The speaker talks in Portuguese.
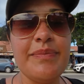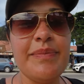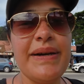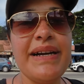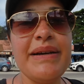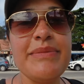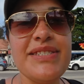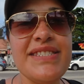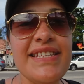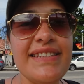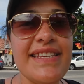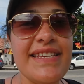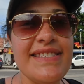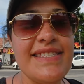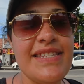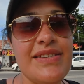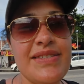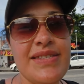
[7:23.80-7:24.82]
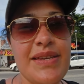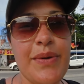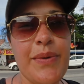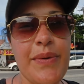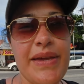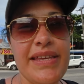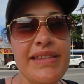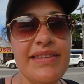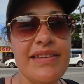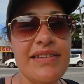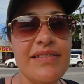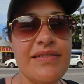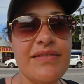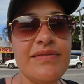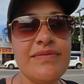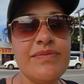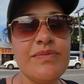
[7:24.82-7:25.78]
Pagamos 35,50
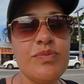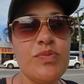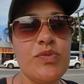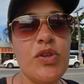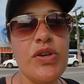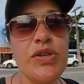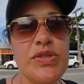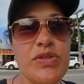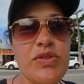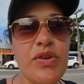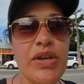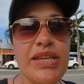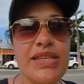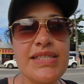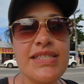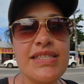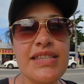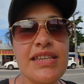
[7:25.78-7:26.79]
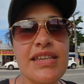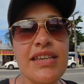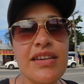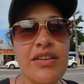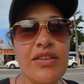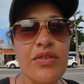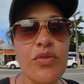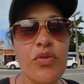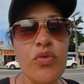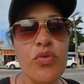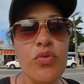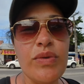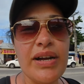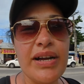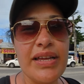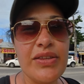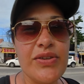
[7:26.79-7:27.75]
nós dois, com
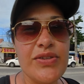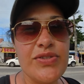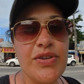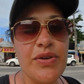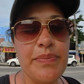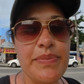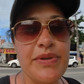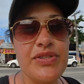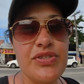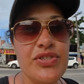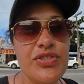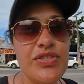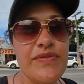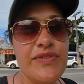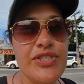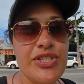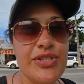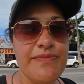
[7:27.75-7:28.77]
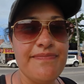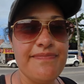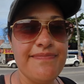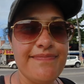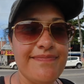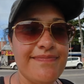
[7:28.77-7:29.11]
um H2O pra gente dividir